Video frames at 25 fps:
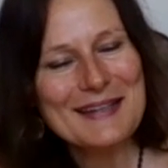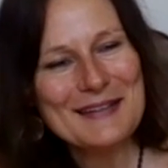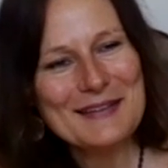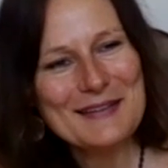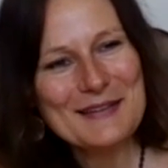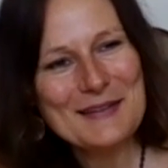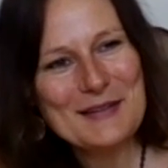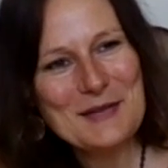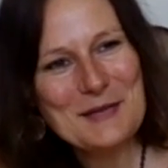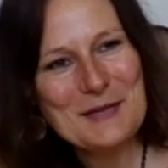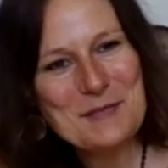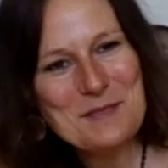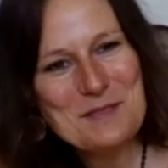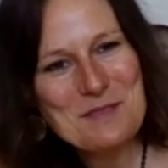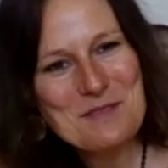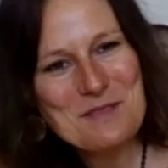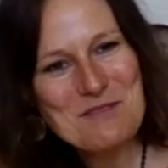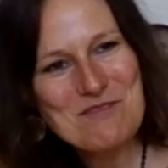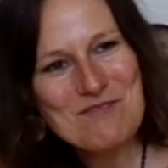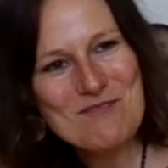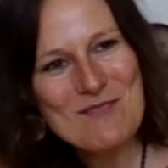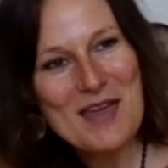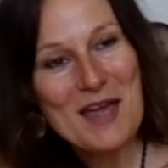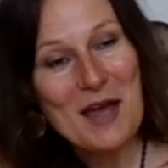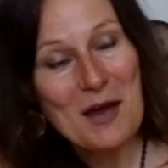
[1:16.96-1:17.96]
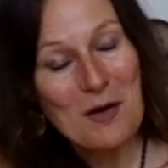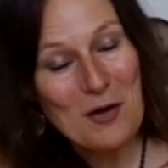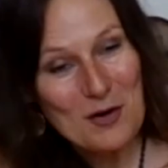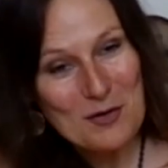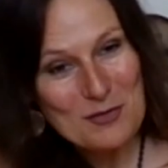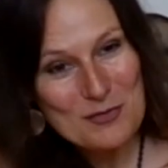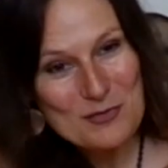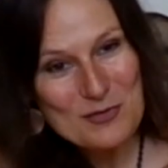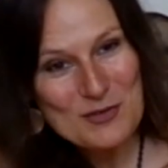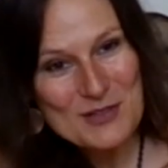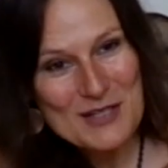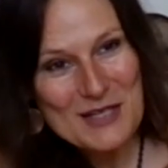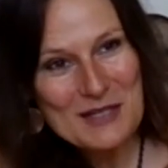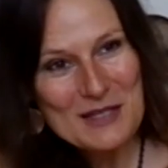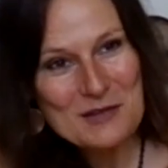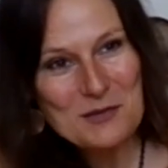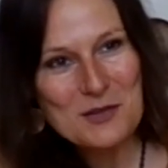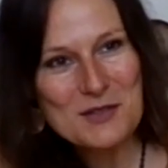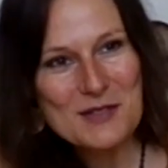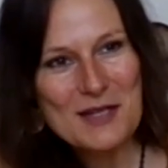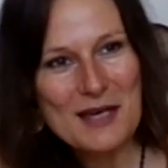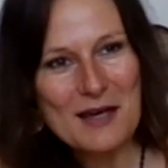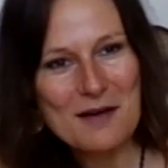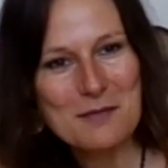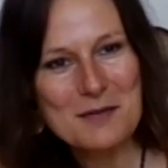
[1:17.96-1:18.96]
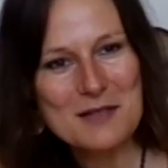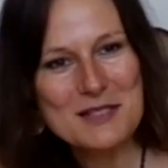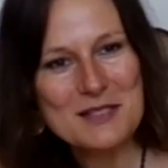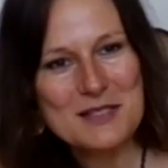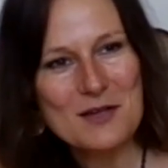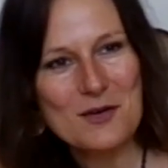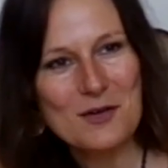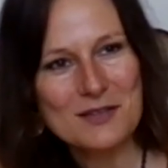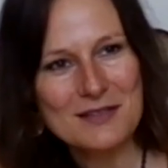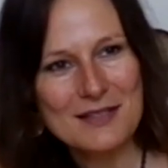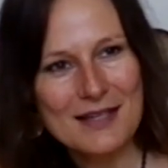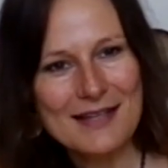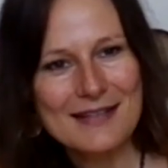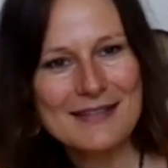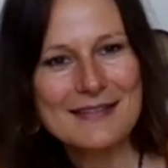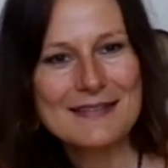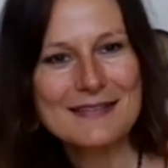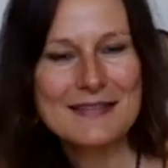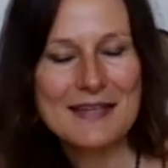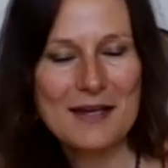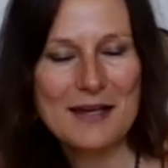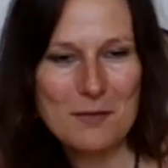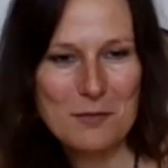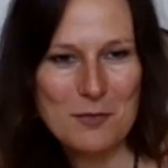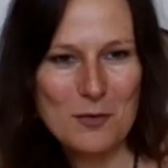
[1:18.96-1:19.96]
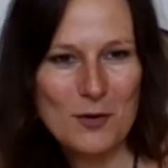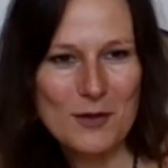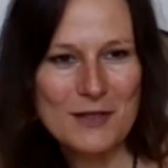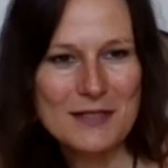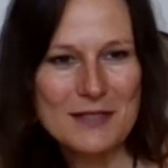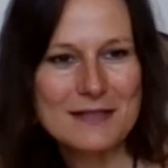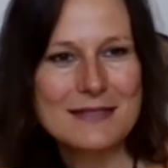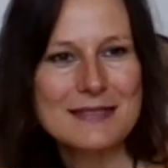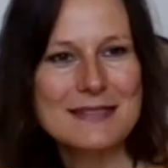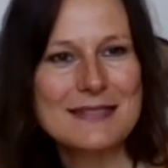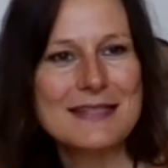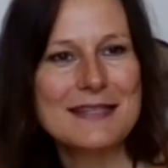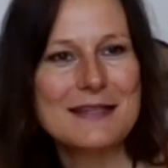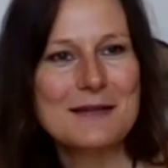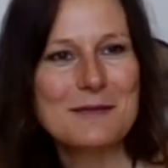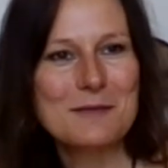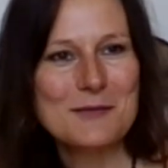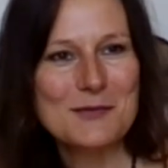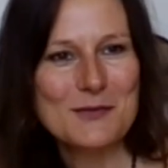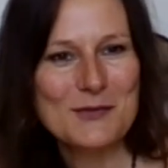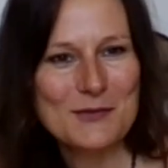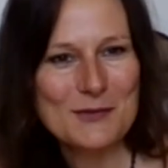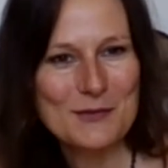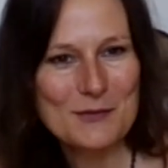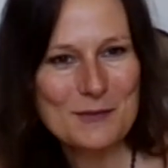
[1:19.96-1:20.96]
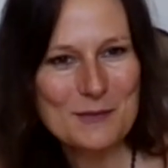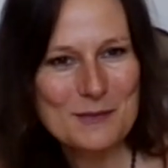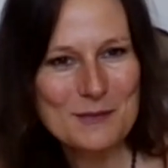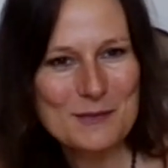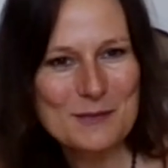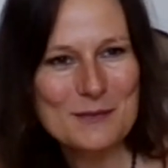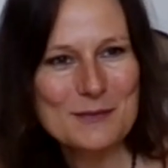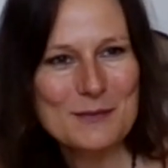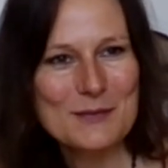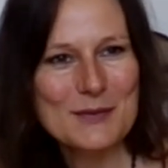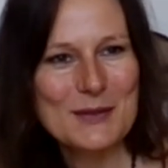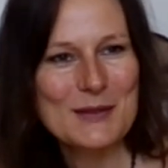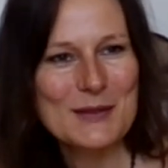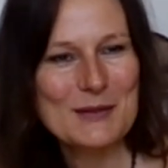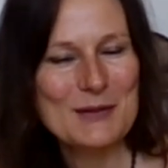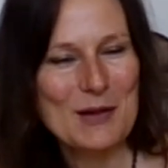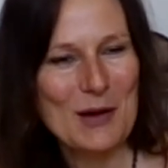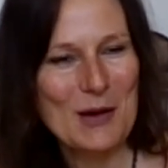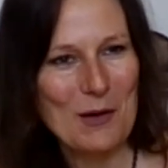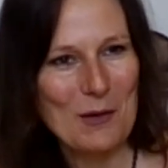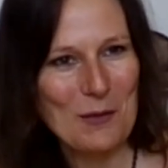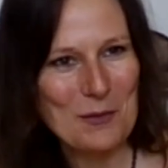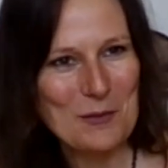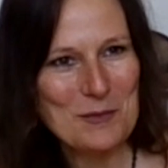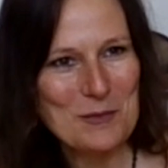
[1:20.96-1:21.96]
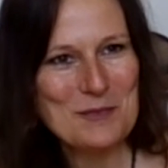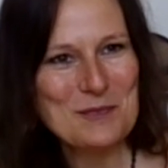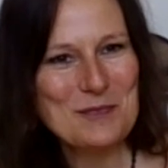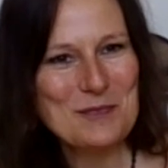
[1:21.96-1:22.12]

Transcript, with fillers: ähm, eröffnet und da bin ich auch Teil des Therapeutenteams. Genau.